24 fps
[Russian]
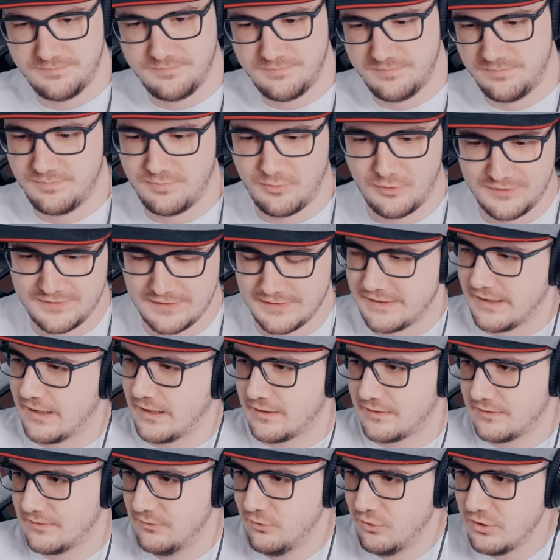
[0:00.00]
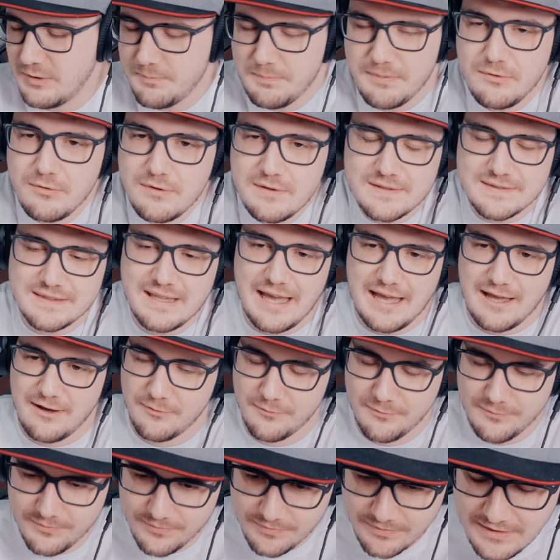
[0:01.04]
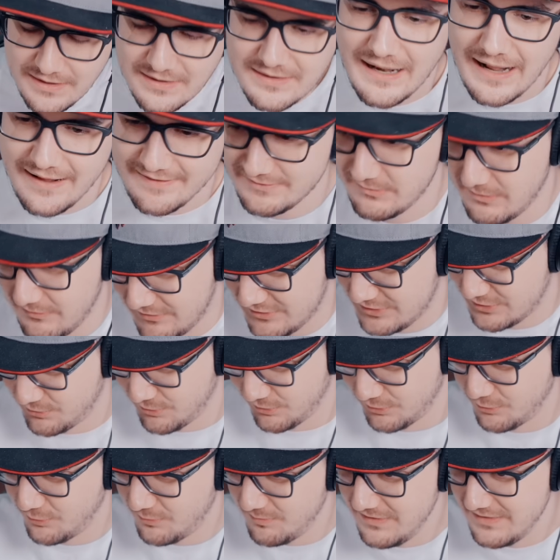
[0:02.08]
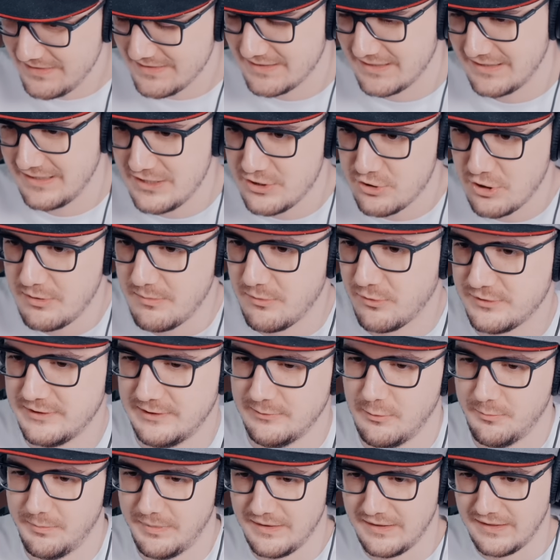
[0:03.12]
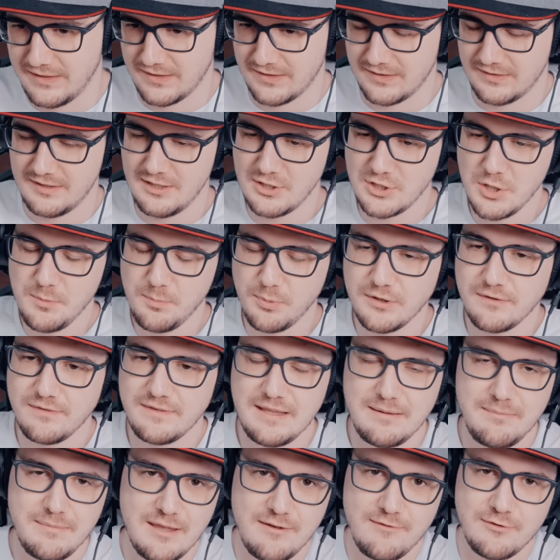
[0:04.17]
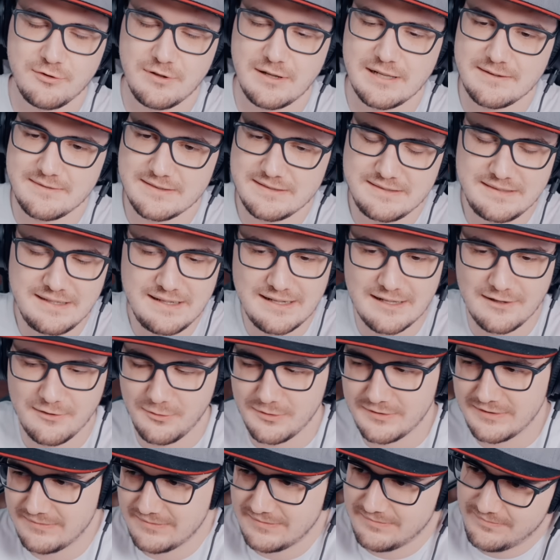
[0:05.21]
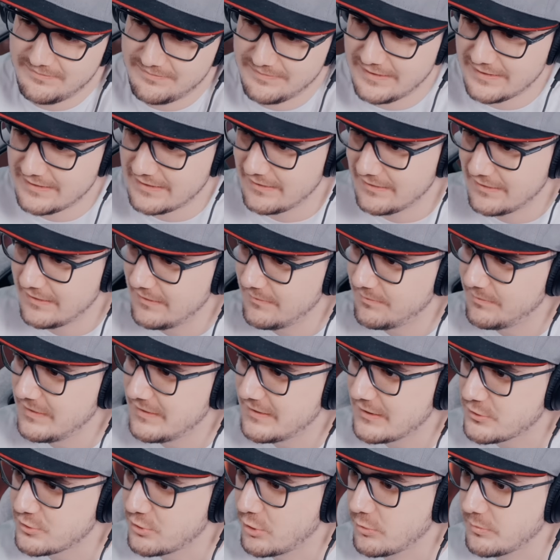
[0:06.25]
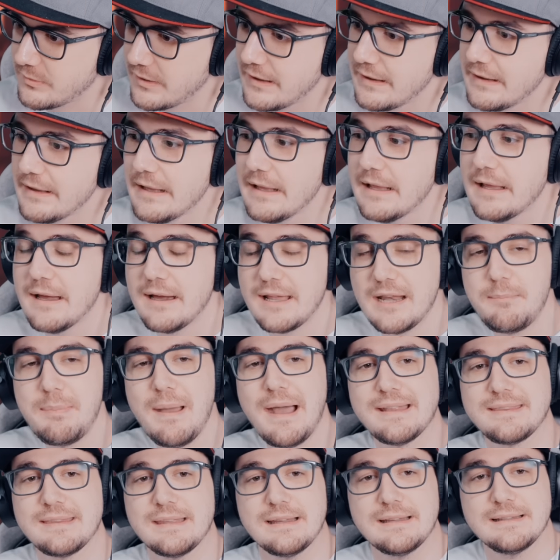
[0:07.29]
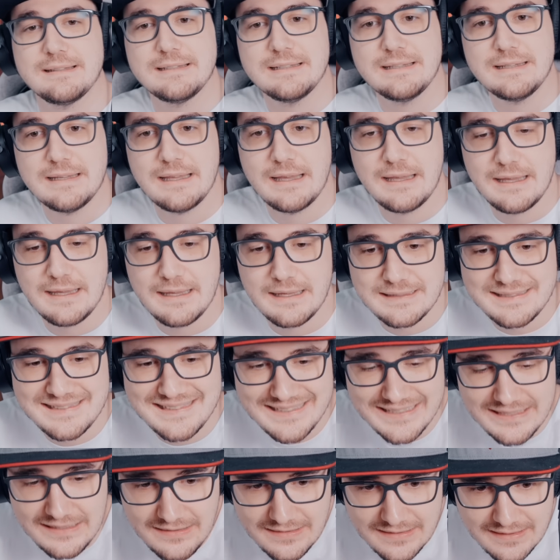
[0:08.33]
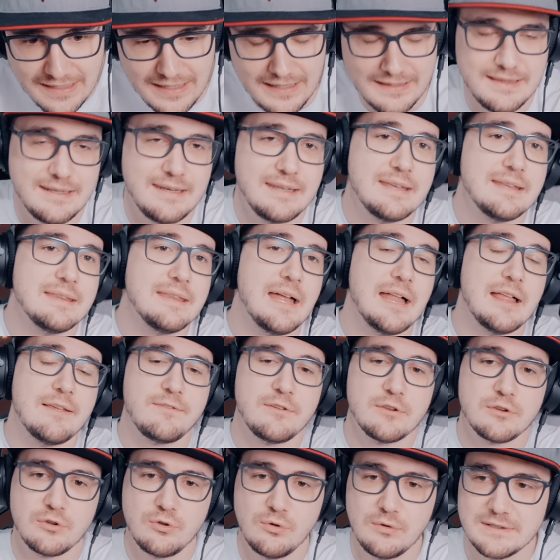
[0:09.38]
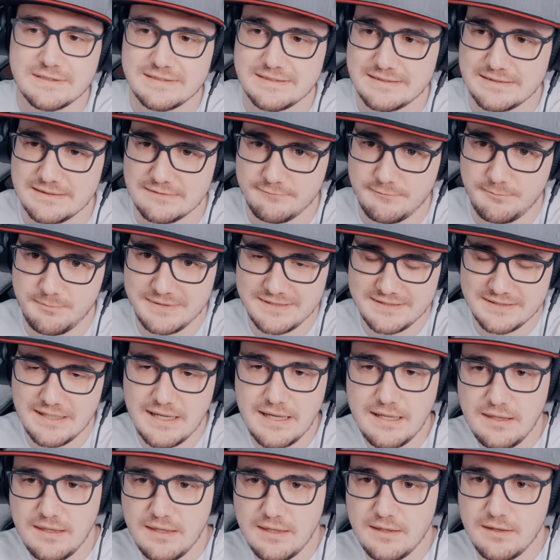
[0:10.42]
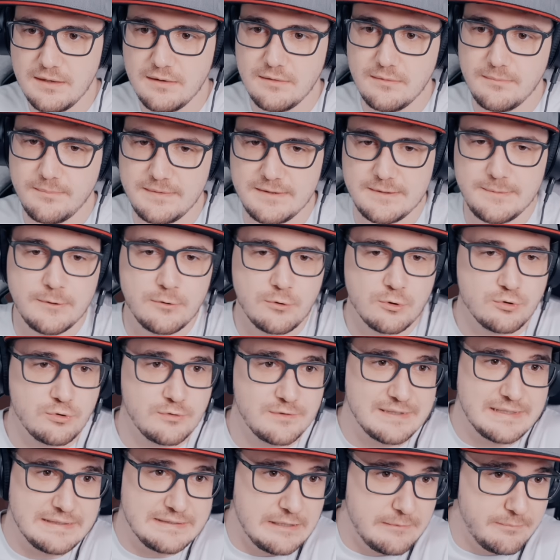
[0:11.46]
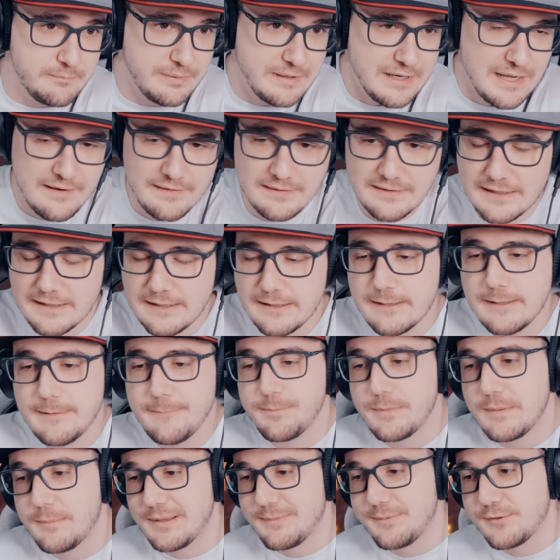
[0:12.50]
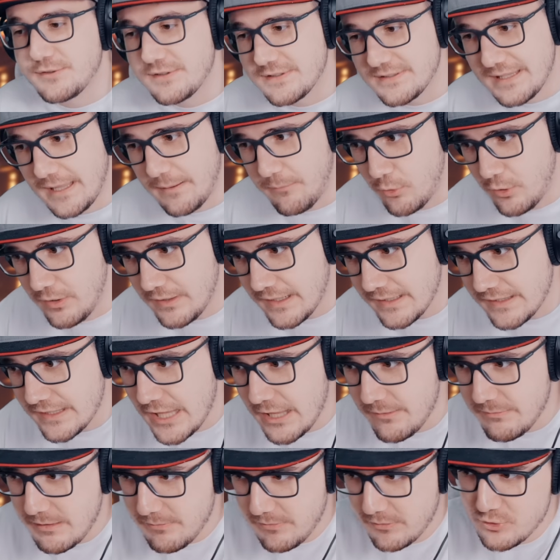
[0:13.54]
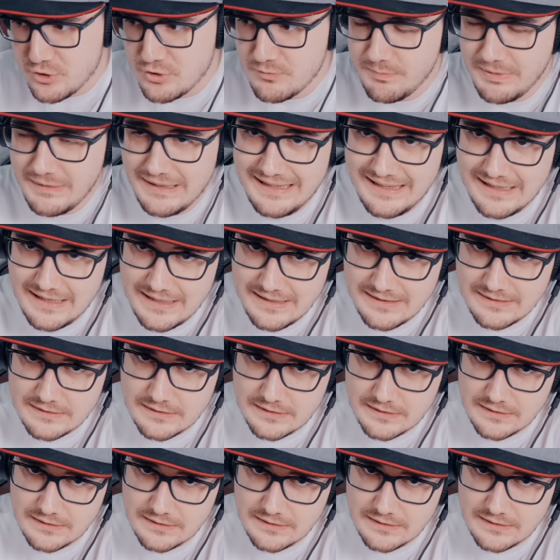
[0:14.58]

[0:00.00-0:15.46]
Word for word: Просто так. Ну, типа, ну, не знаю, не нравятся мне ваши дроны убийцы, ничего не могу с собой поделать. Ничего против не имея визуального стиля, но вот не, не зашел мне. Ребята, э, ссылка на оригинал видос в описании. если то, что он сказал правильно. Подписывайтесь на мой канал, мне было очень приятно.